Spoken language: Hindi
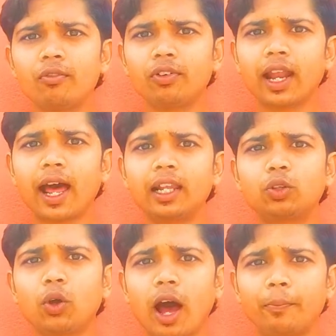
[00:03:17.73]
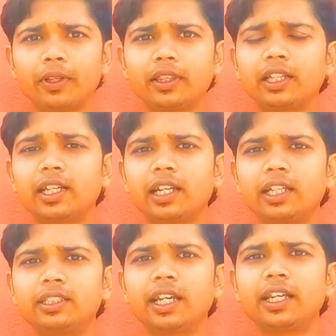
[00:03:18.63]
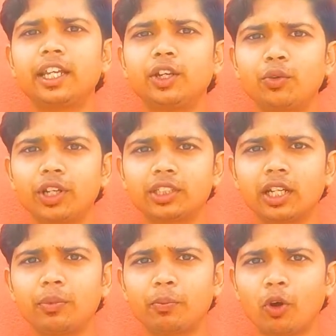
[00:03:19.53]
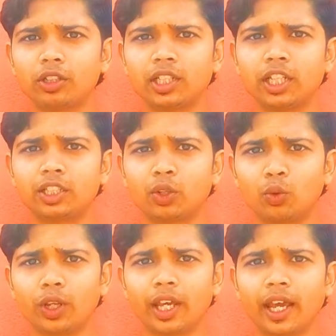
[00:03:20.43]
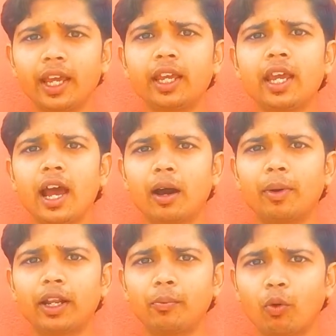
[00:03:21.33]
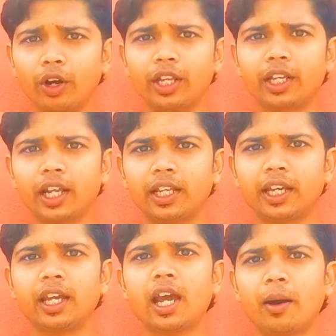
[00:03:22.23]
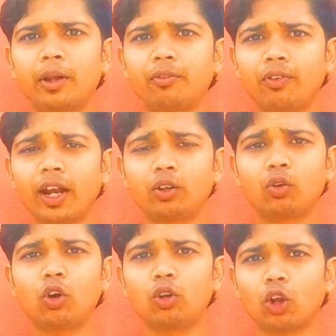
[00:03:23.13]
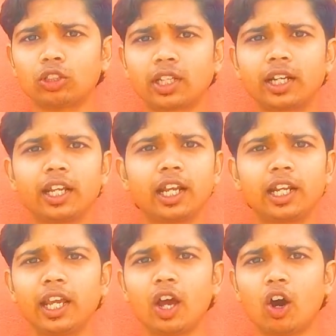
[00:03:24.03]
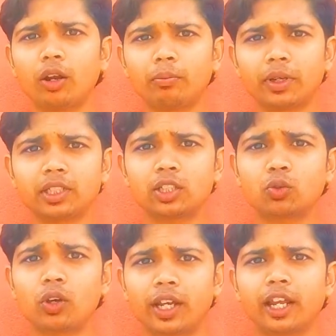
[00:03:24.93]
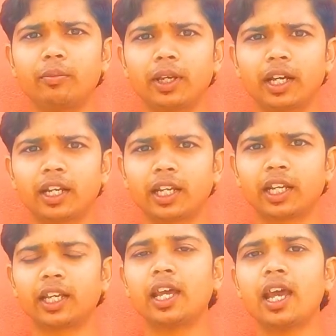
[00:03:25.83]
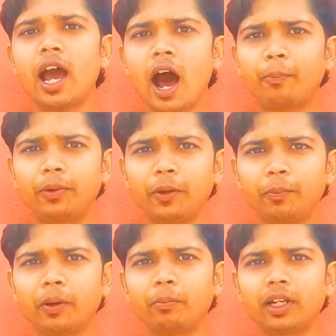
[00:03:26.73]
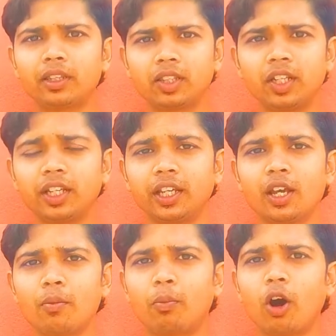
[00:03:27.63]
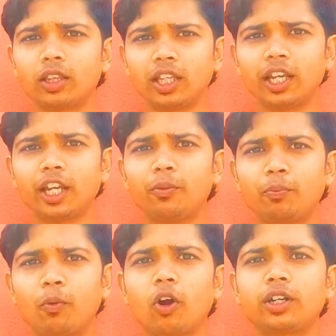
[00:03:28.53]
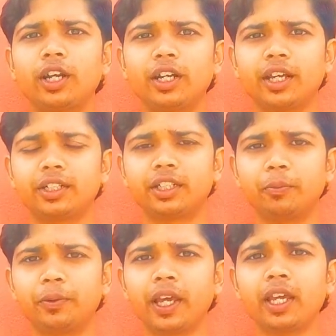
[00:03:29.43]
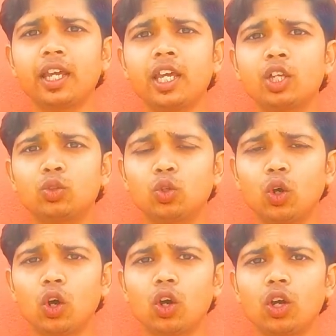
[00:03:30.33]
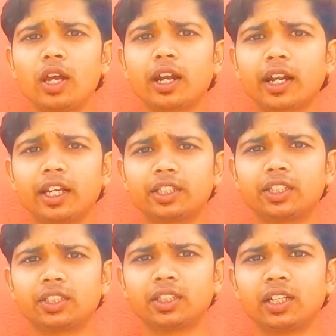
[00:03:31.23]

फ़िलहाल तो आप इतना जान लीजिए कि न्यूट्रिशन भी बहुत ज़्यादा ज़रूरी है हमारे बॉडी के लिए हमारे फैट को लॉस करने के लिए और मसल्स को गेन भी करने के लिए अब टिप नंबर थ्री बहुत ही इम्पॉर्टेंट है टिप ये जो रेस्ट